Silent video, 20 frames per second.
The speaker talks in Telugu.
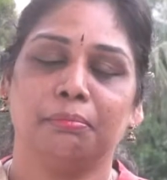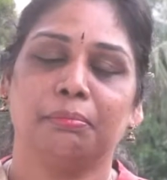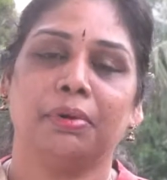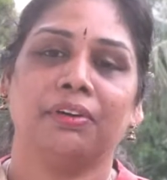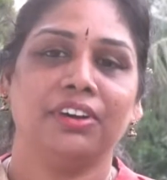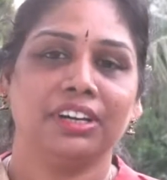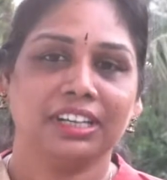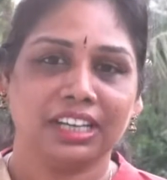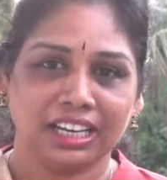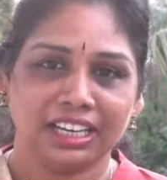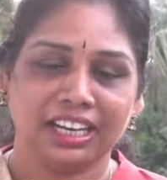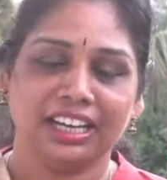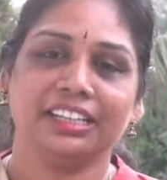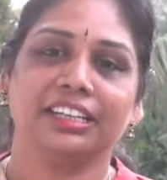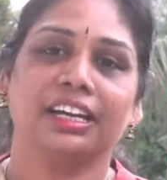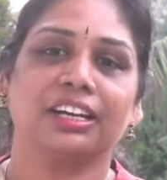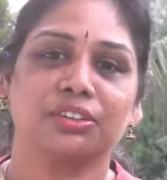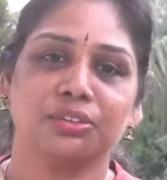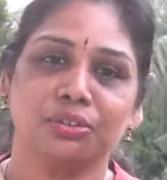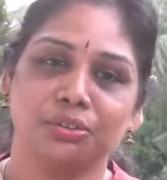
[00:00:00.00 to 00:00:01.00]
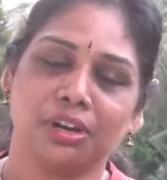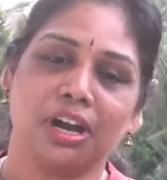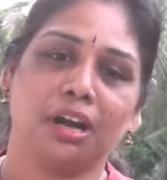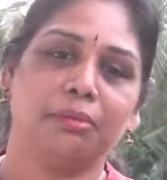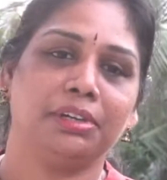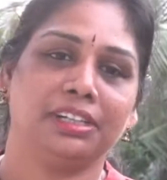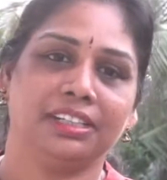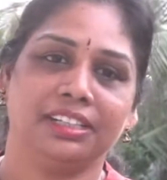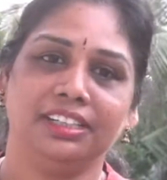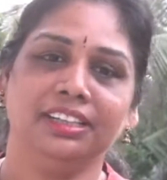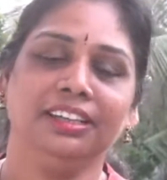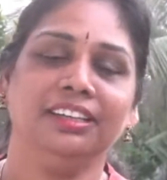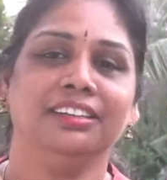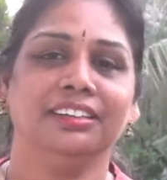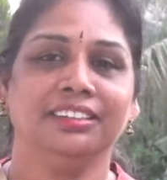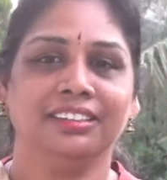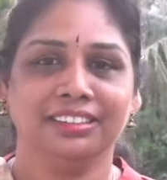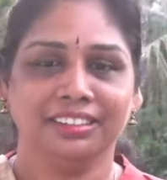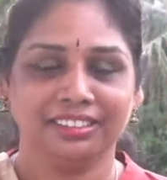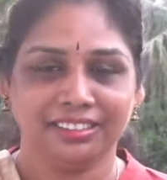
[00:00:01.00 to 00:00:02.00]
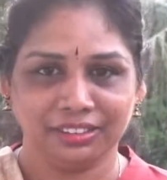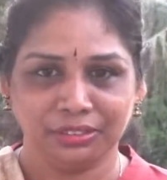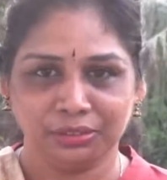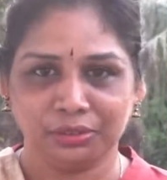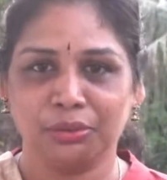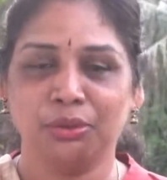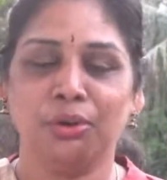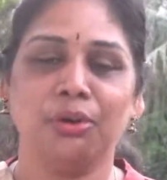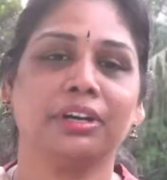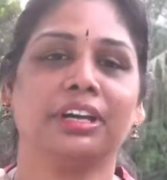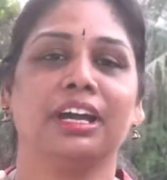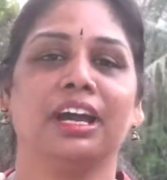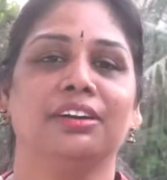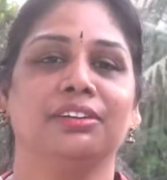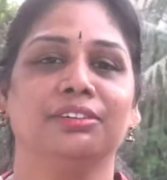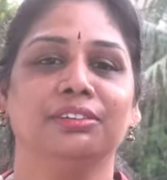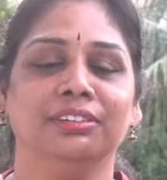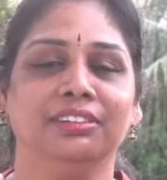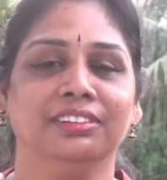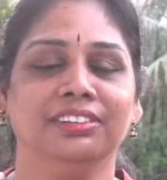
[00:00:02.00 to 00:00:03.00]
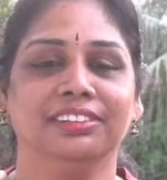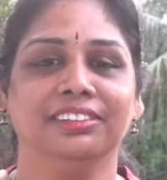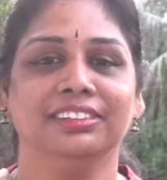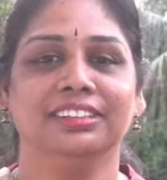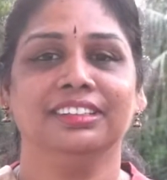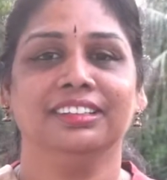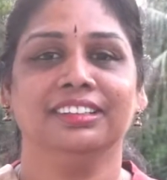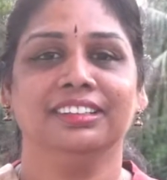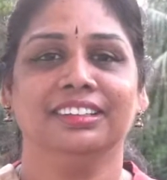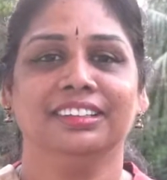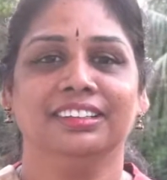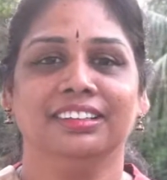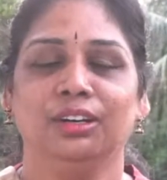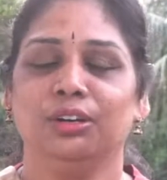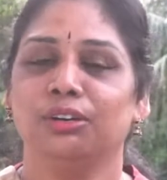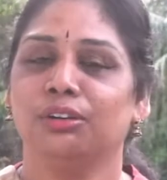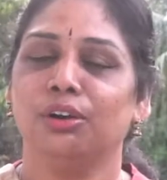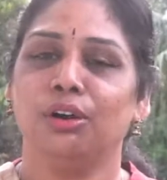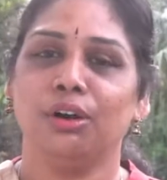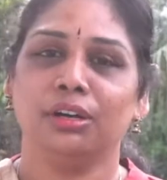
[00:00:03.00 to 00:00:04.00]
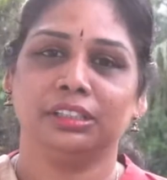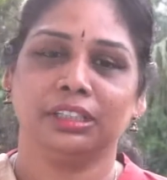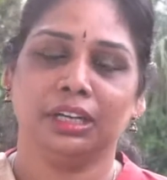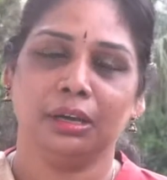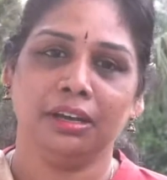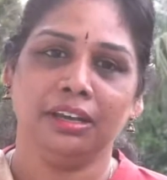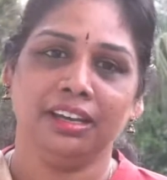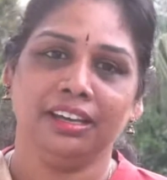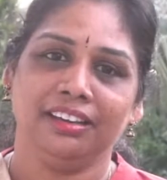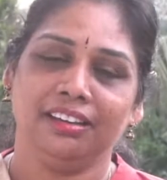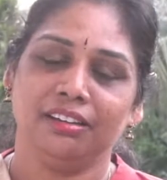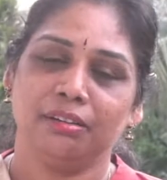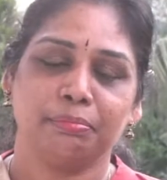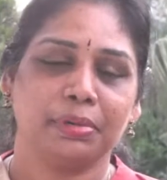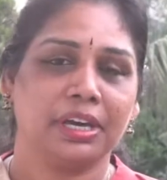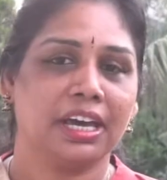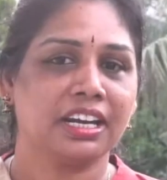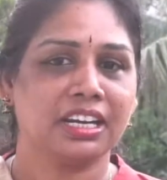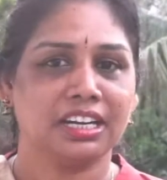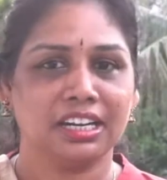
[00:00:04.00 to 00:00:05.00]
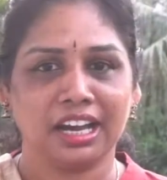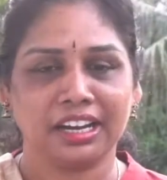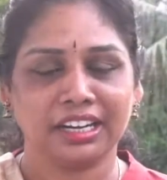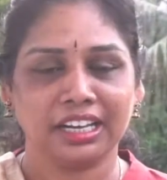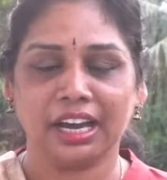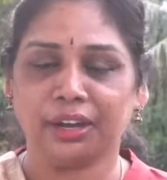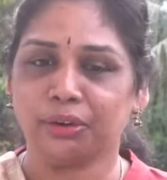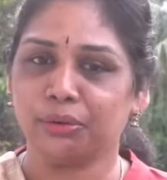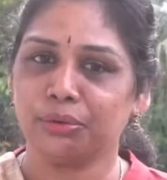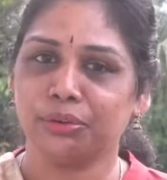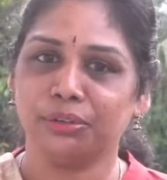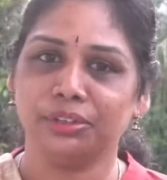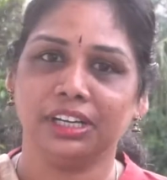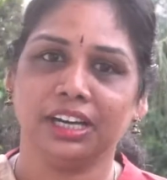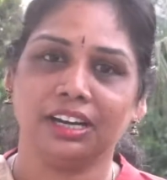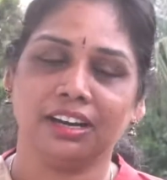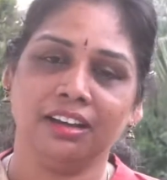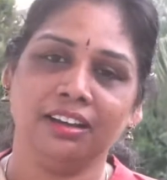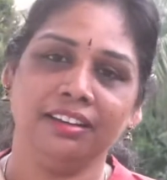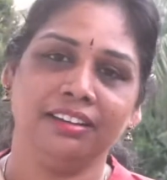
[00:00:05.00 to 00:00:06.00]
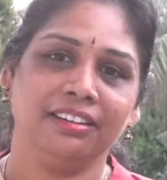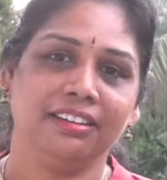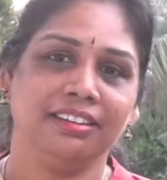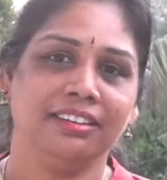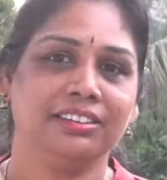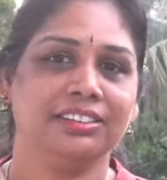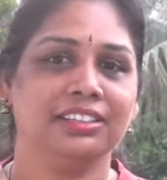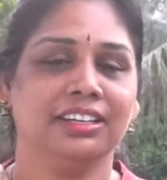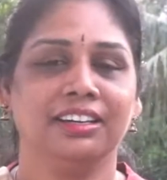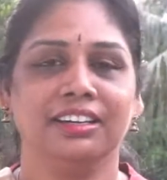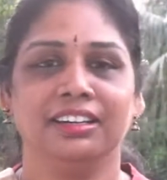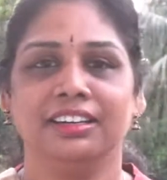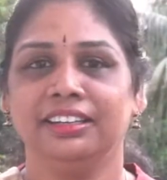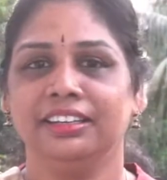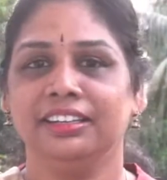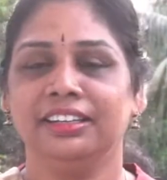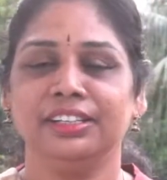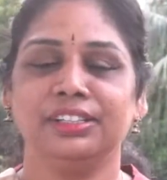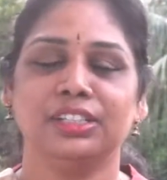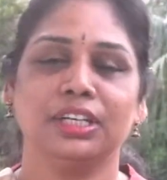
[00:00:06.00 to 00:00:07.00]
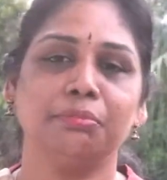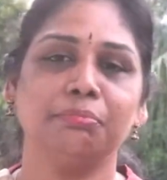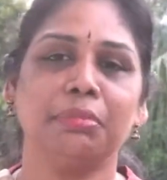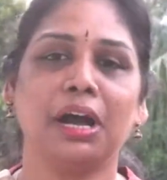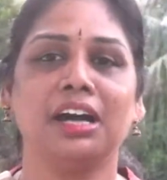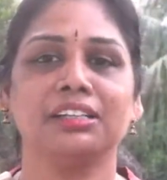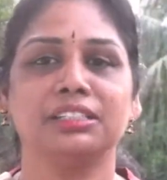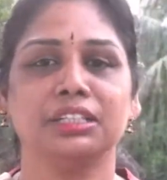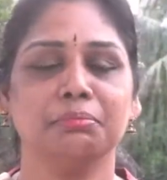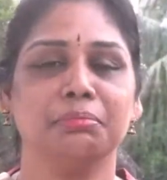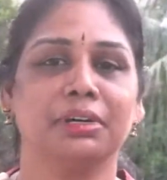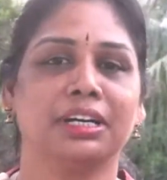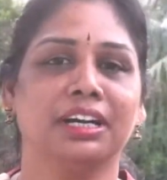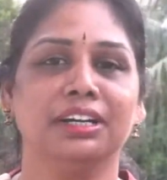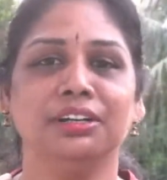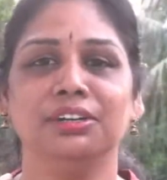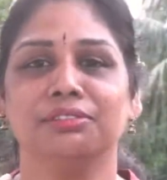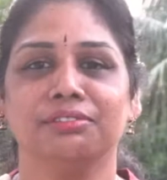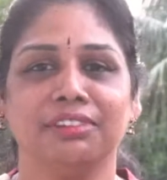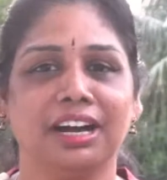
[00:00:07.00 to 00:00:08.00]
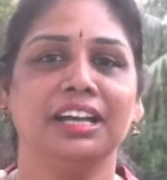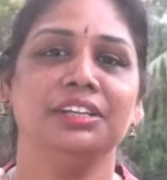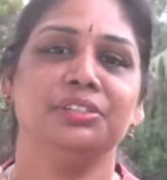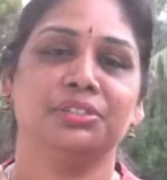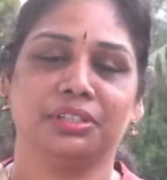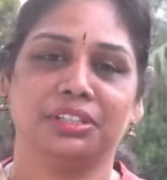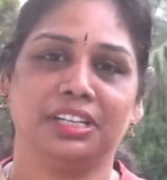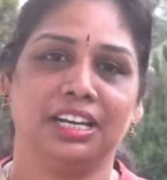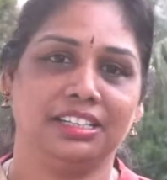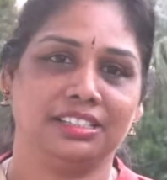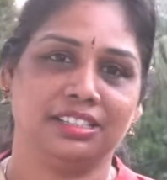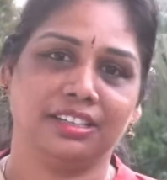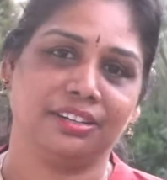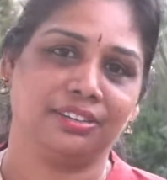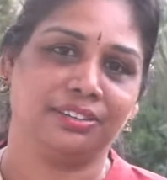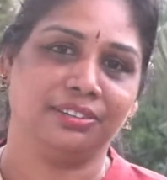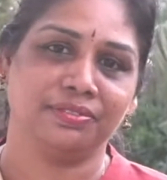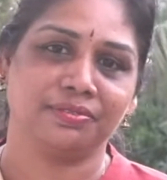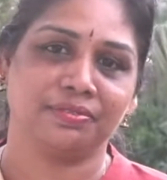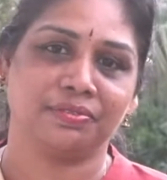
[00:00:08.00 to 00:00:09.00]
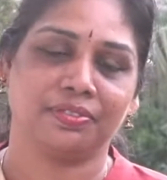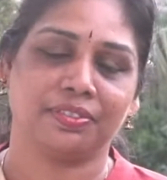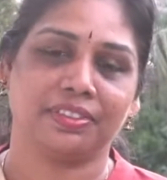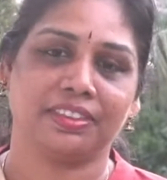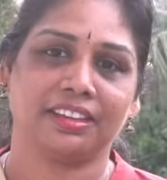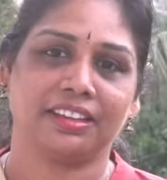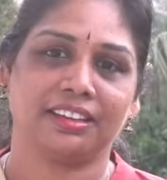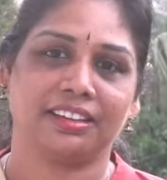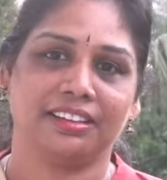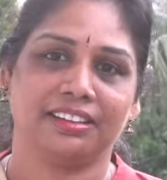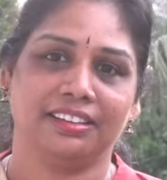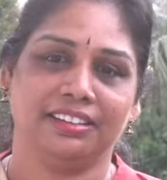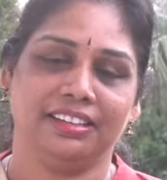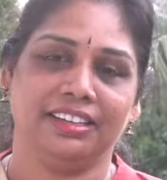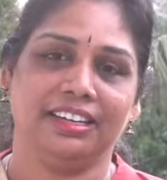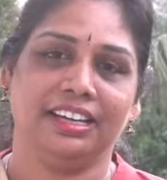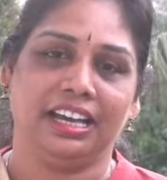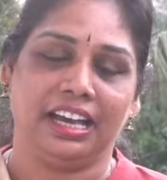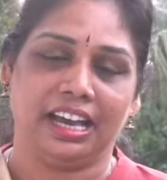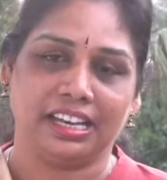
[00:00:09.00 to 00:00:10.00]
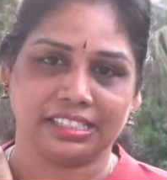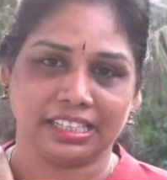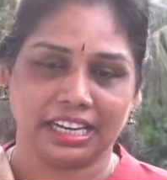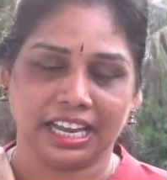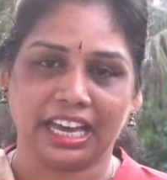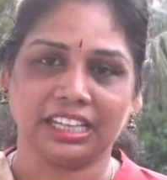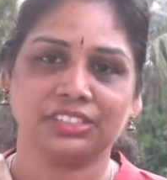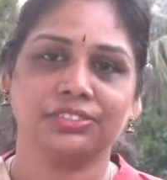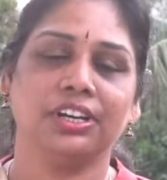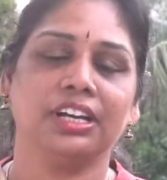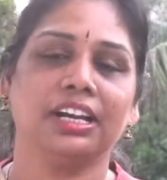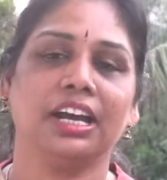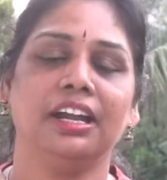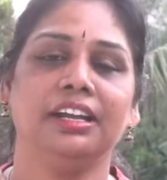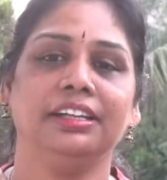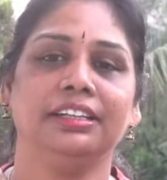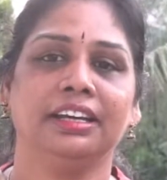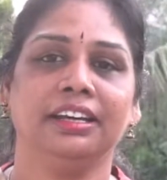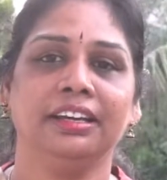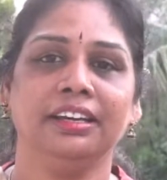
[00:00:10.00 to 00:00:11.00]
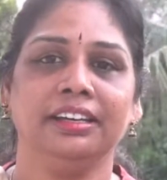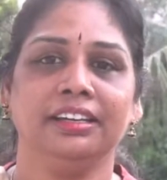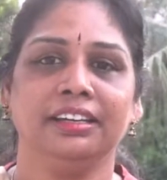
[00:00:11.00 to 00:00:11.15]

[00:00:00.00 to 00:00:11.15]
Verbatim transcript: పవన్ కళ్యాణ్కి ఎక్కువ కాబట్టి గోకాడు గోకితే పేరుని నాన్నగారు ఊకుంటారా ఈ చెంప ఆ చెంప రెండు వాయించి వదిలేశారు అసలు యాక్చువల్గా అయితే